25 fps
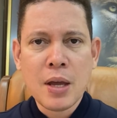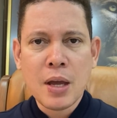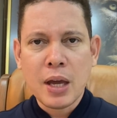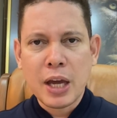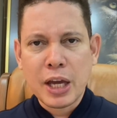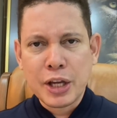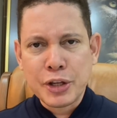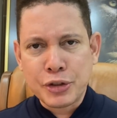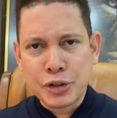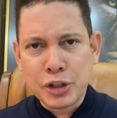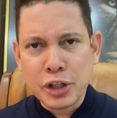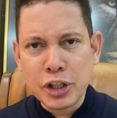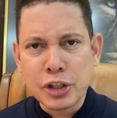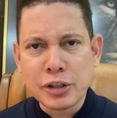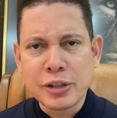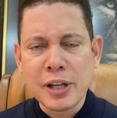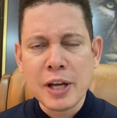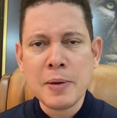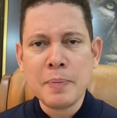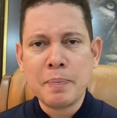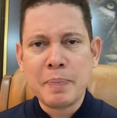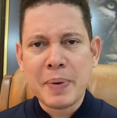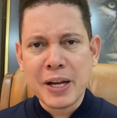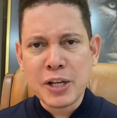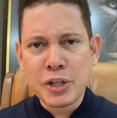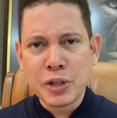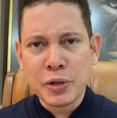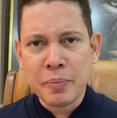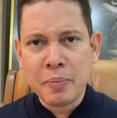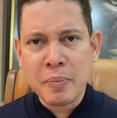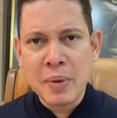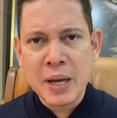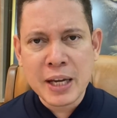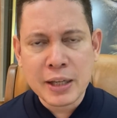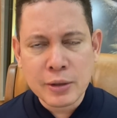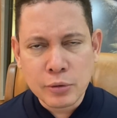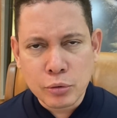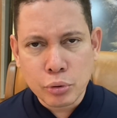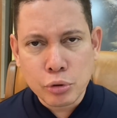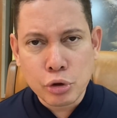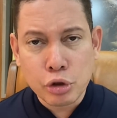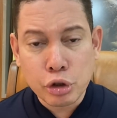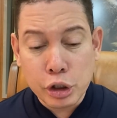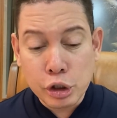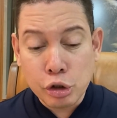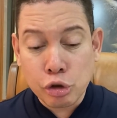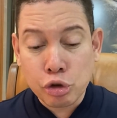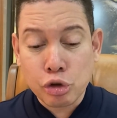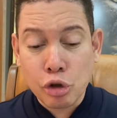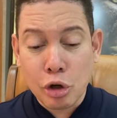Existem impedimentos
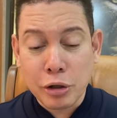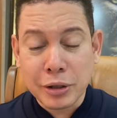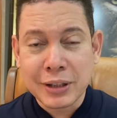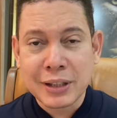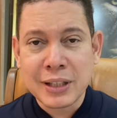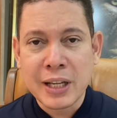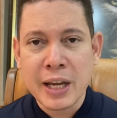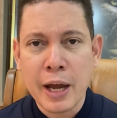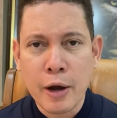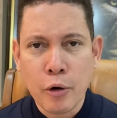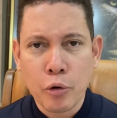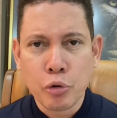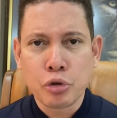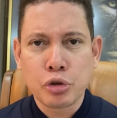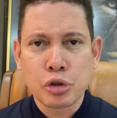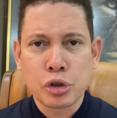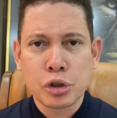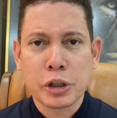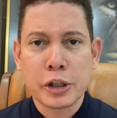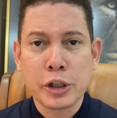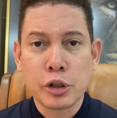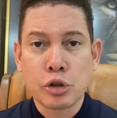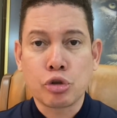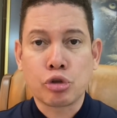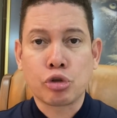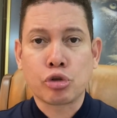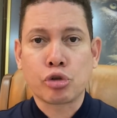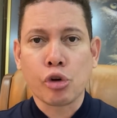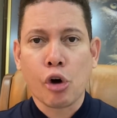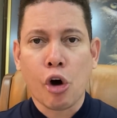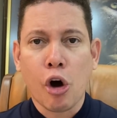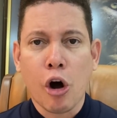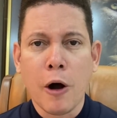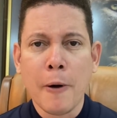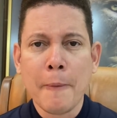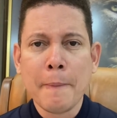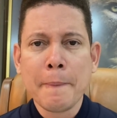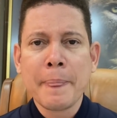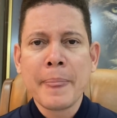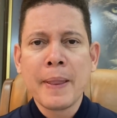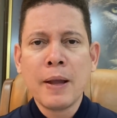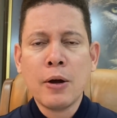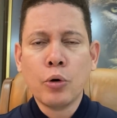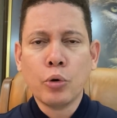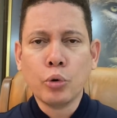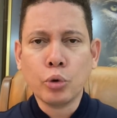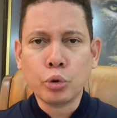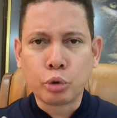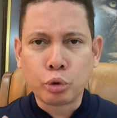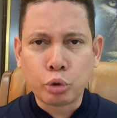que só Deus, que só
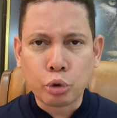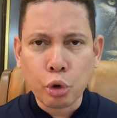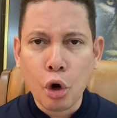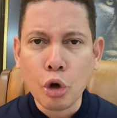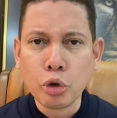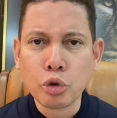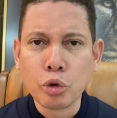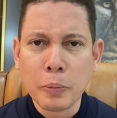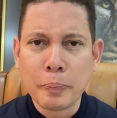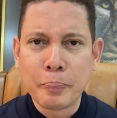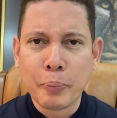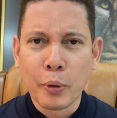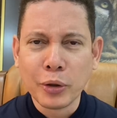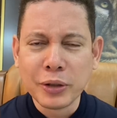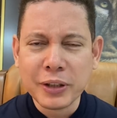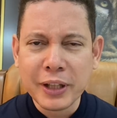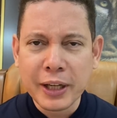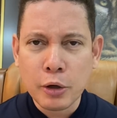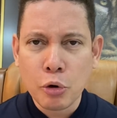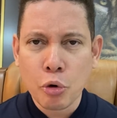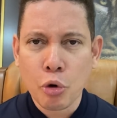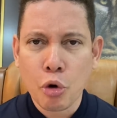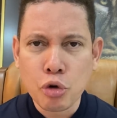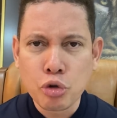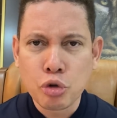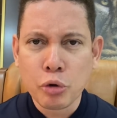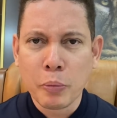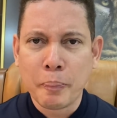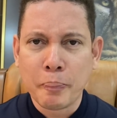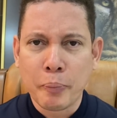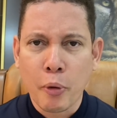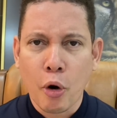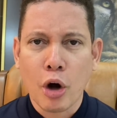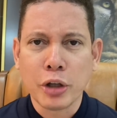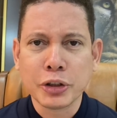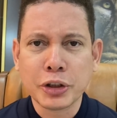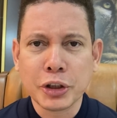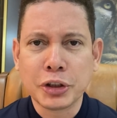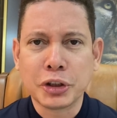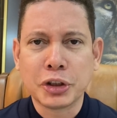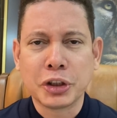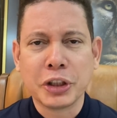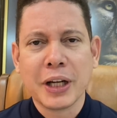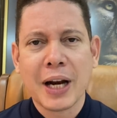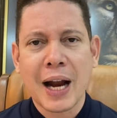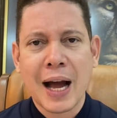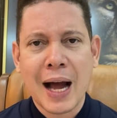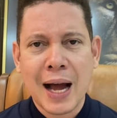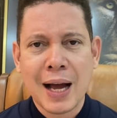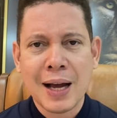o Todo-Poderoso pode
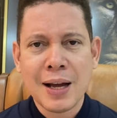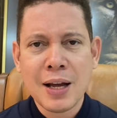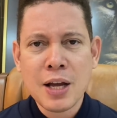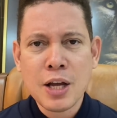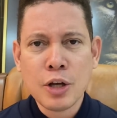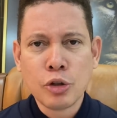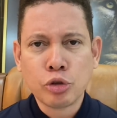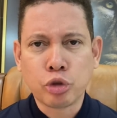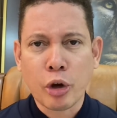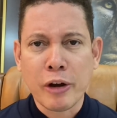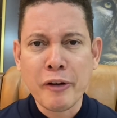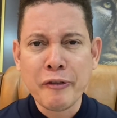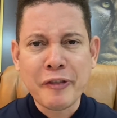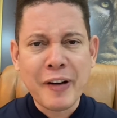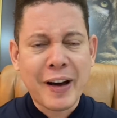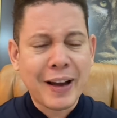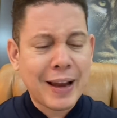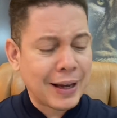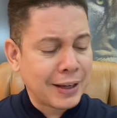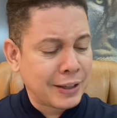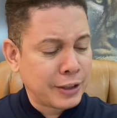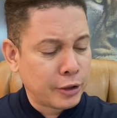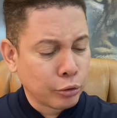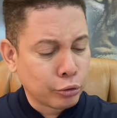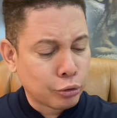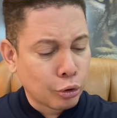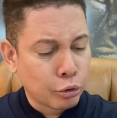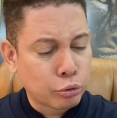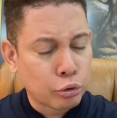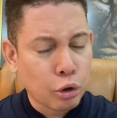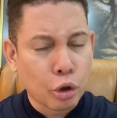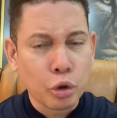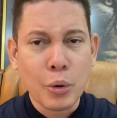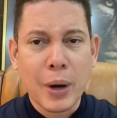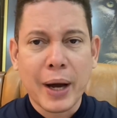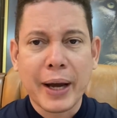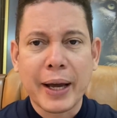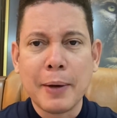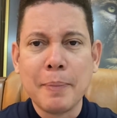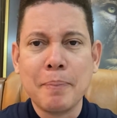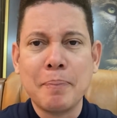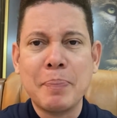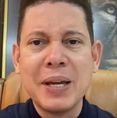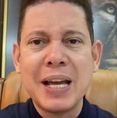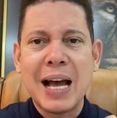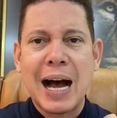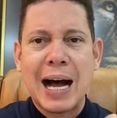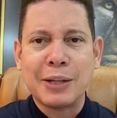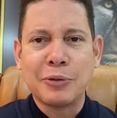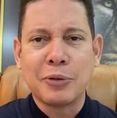tirar. Só em falar que eu tô todo
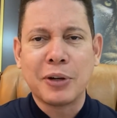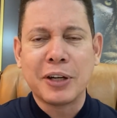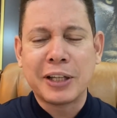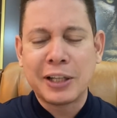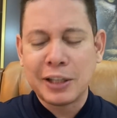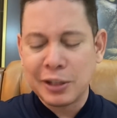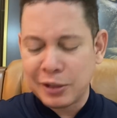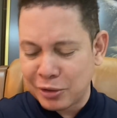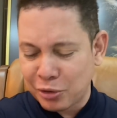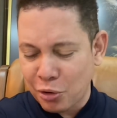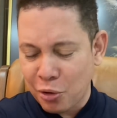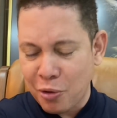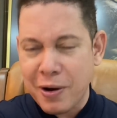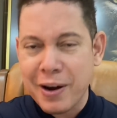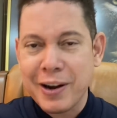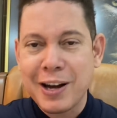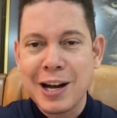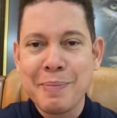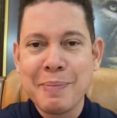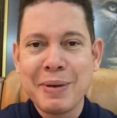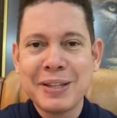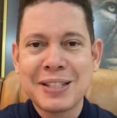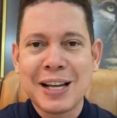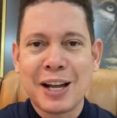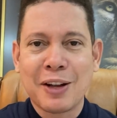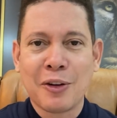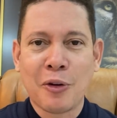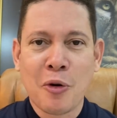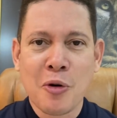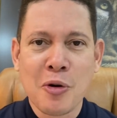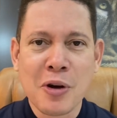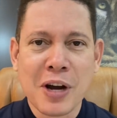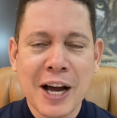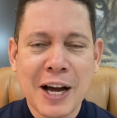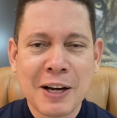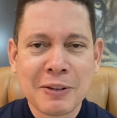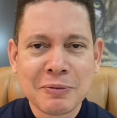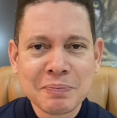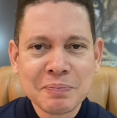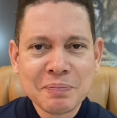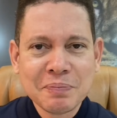arrepiado aqui, tô com a camisa longa,